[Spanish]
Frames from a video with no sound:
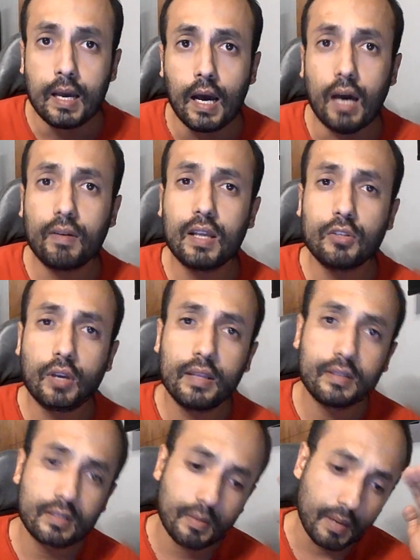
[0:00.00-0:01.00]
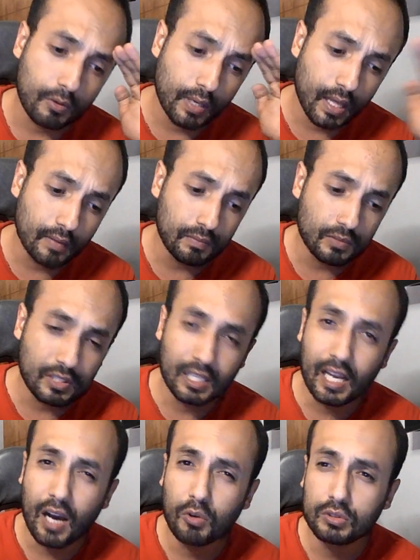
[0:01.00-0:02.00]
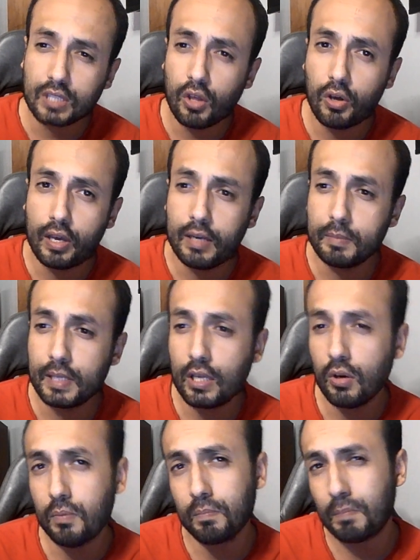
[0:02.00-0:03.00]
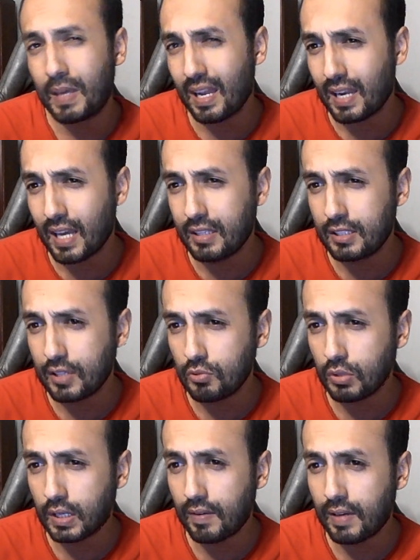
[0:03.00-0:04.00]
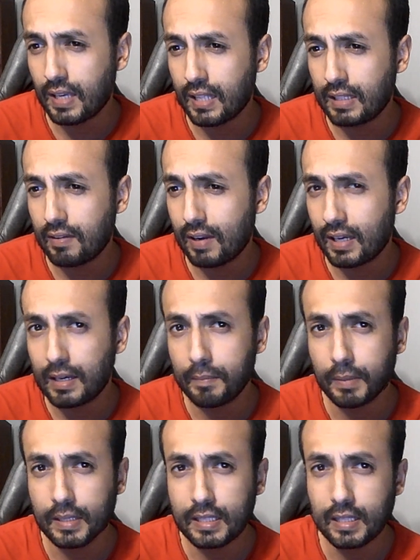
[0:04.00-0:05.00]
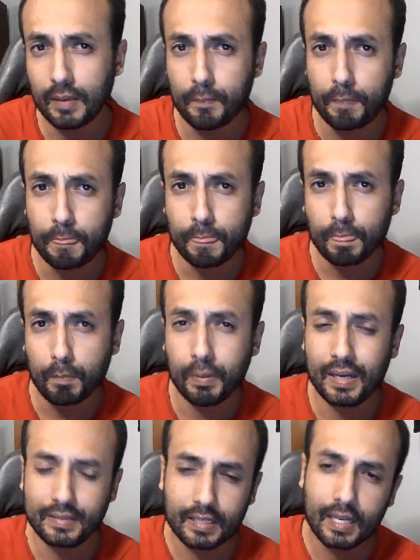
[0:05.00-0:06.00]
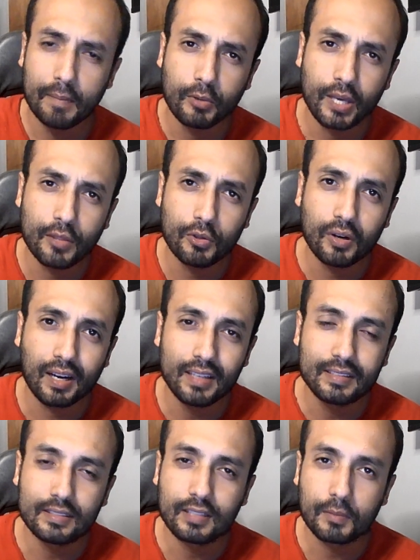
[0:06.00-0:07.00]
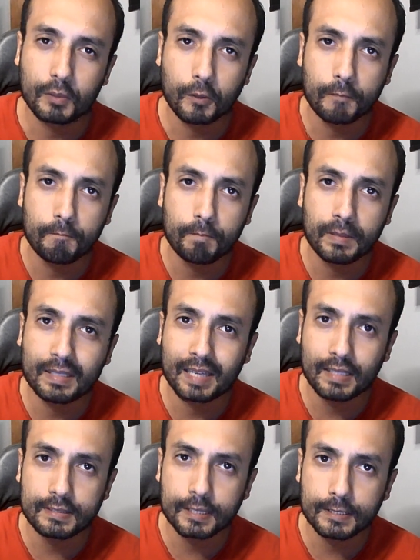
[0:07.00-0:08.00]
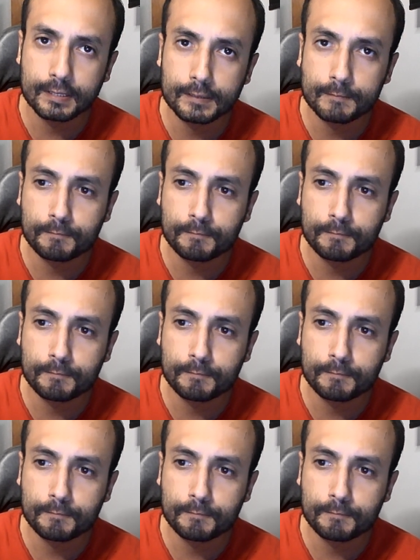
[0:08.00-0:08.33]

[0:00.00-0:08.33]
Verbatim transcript: Abrazo gente, se me cuidan. Si les ha gustado el video, me dan like, se suscriben y activan la campanita para seguir apoyando a este servidor. Gracias.